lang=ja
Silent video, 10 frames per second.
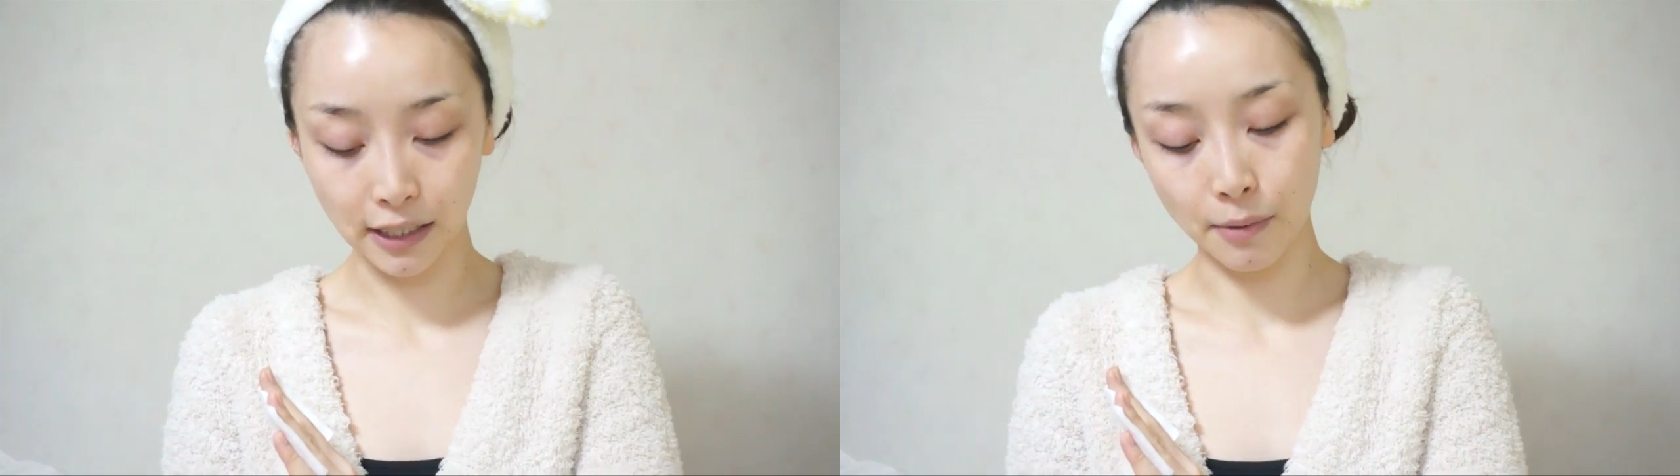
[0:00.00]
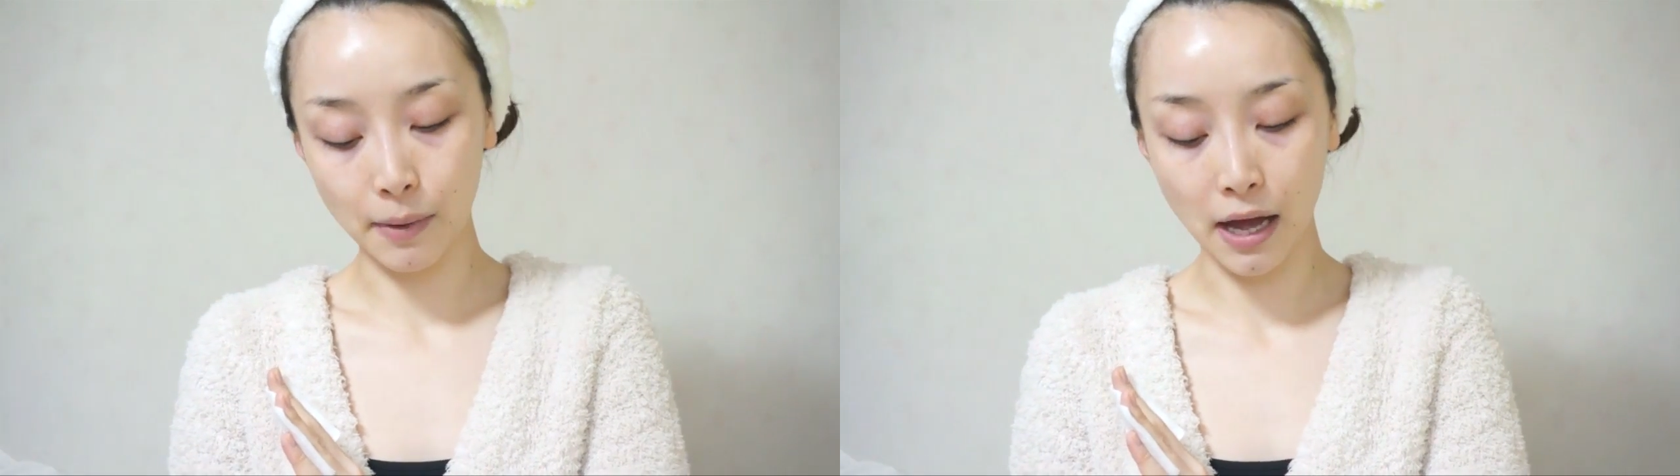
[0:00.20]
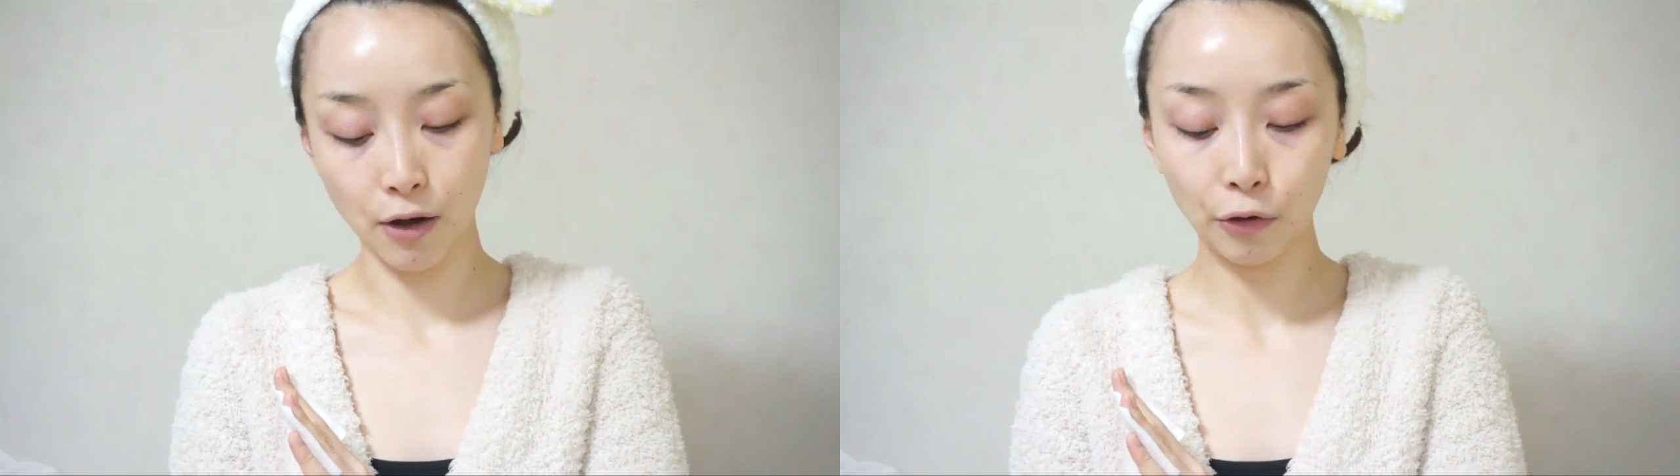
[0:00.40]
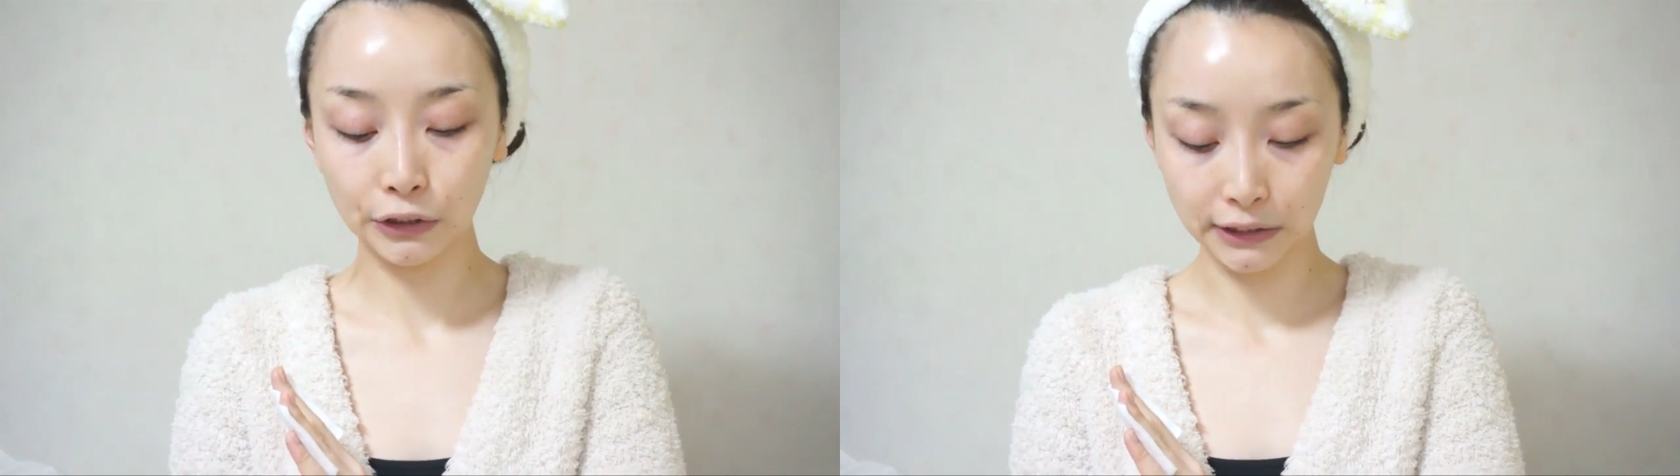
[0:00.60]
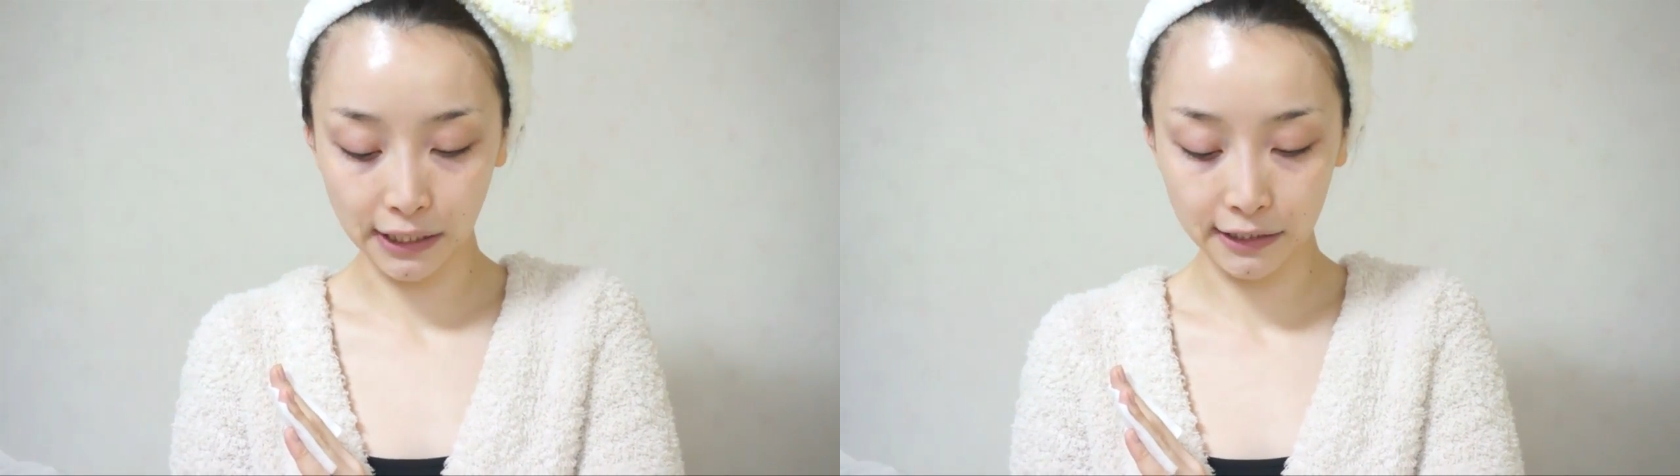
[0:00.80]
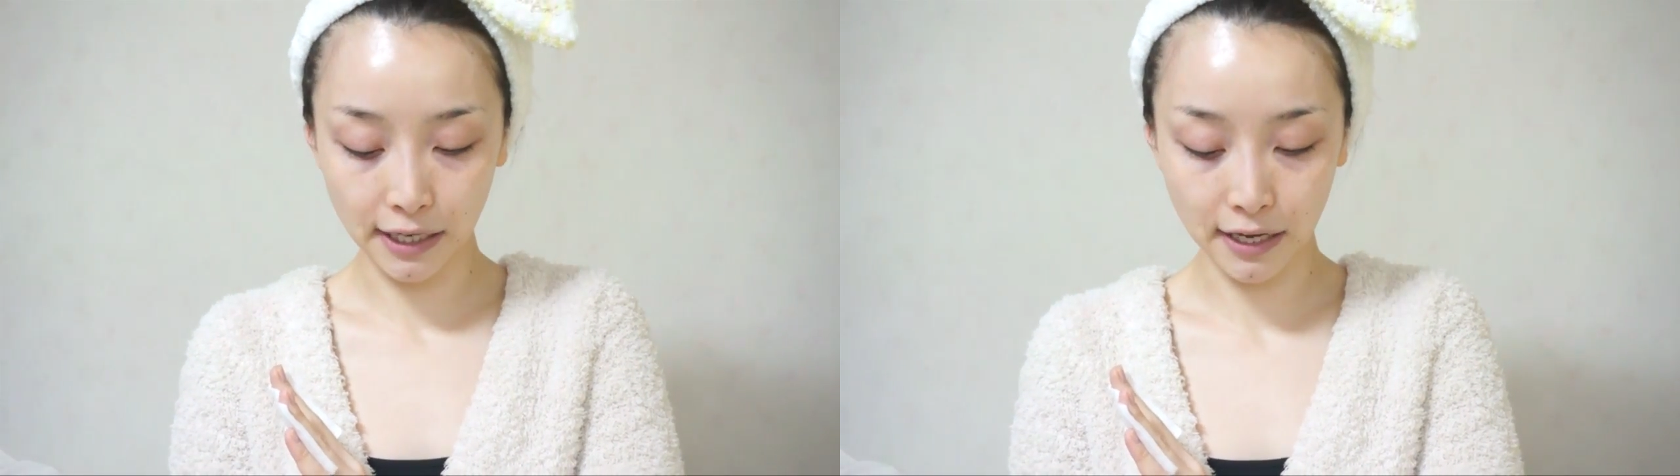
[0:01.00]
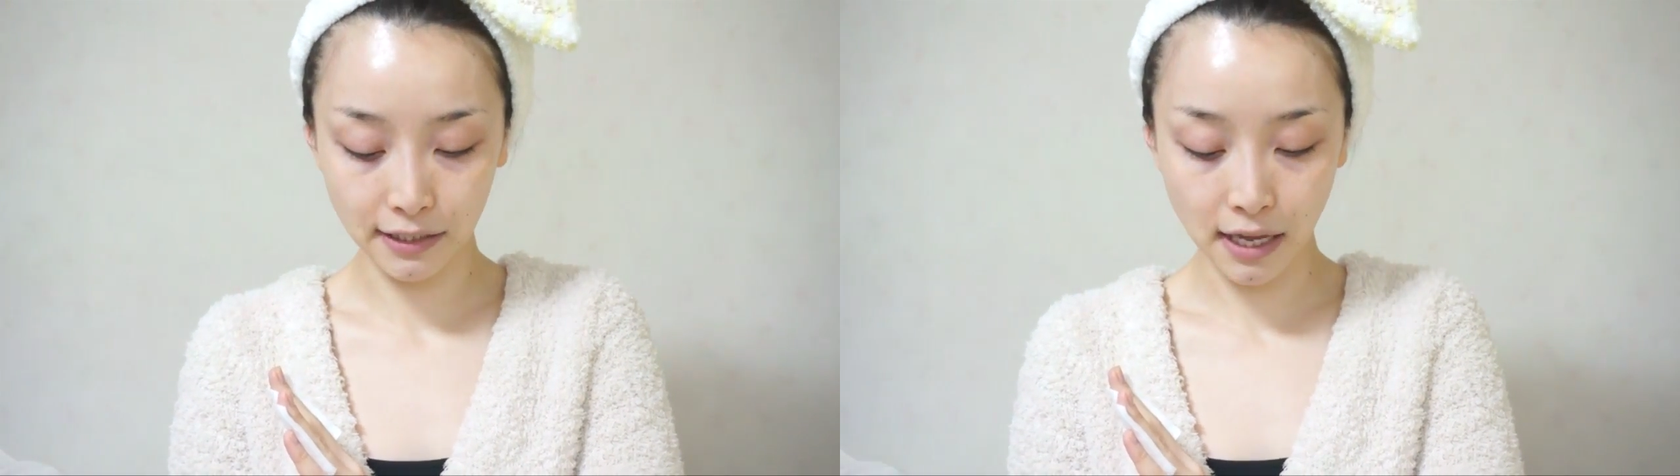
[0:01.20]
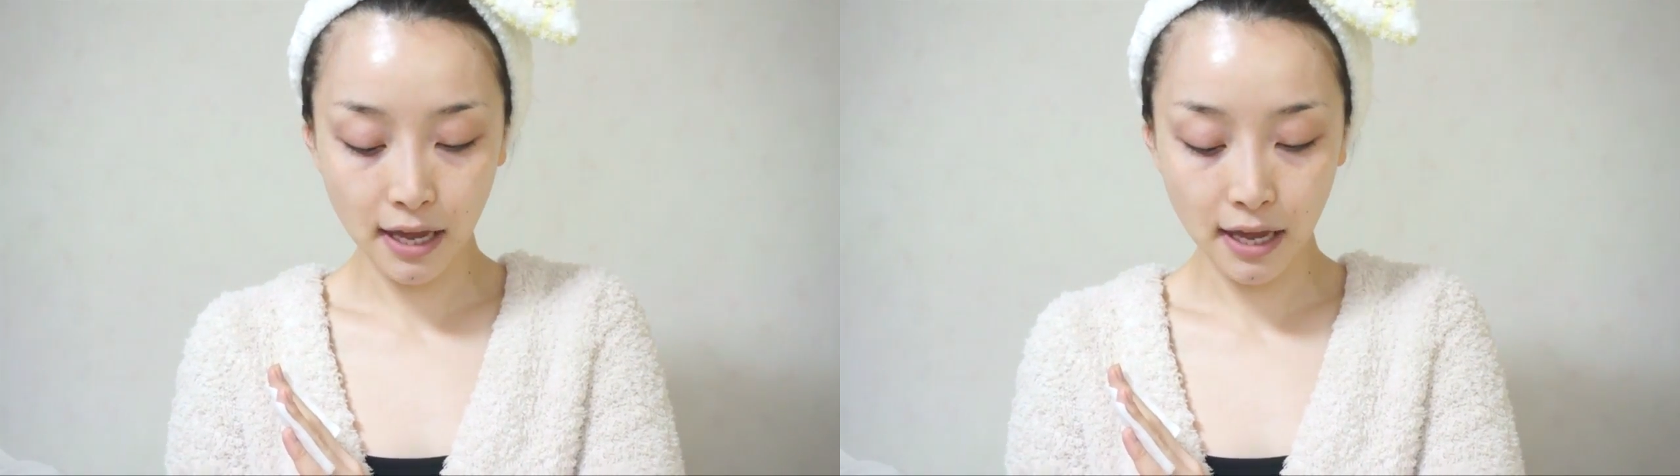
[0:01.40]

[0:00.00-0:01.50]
ラバー葵さんです。